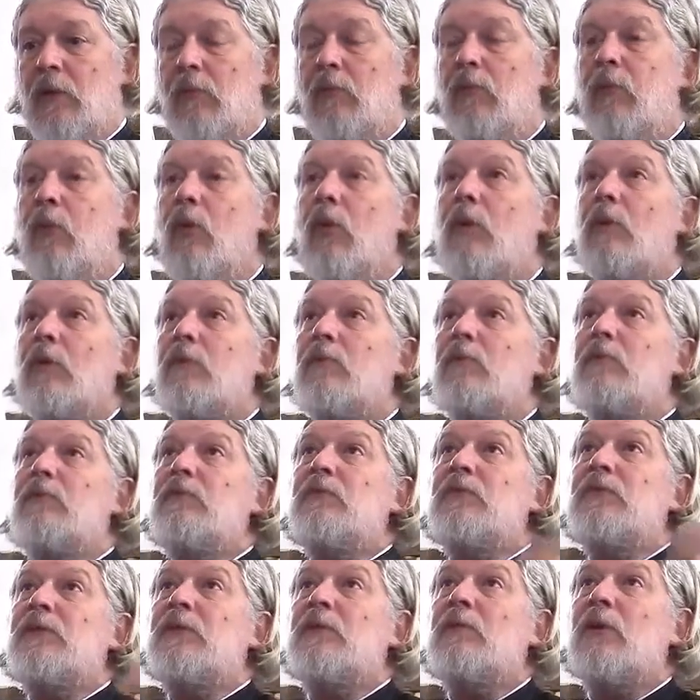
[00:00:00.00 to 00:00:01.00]
Бог
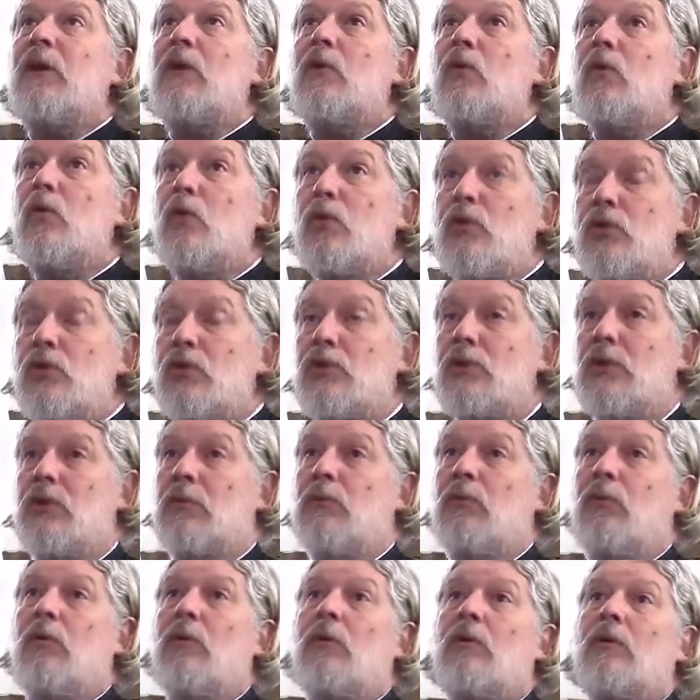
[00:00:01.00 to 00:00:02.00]
всемогущий,
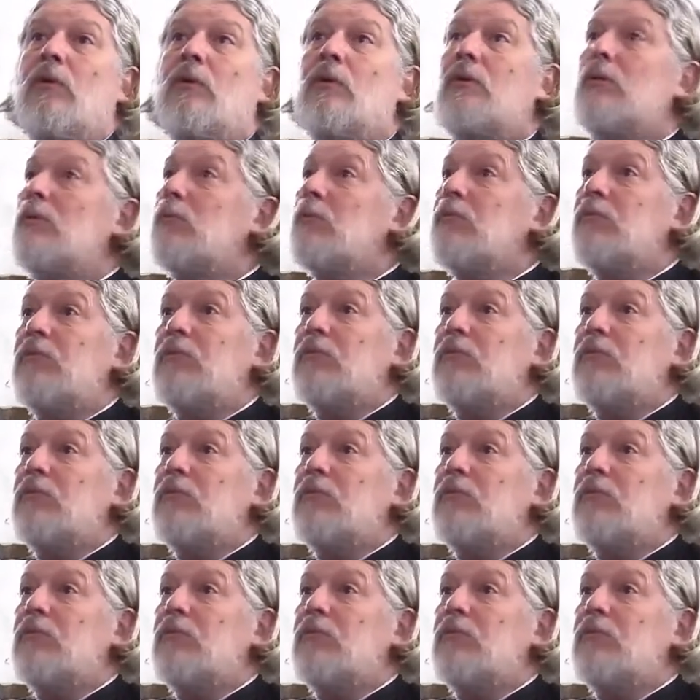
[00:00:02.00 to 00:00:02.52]
Бог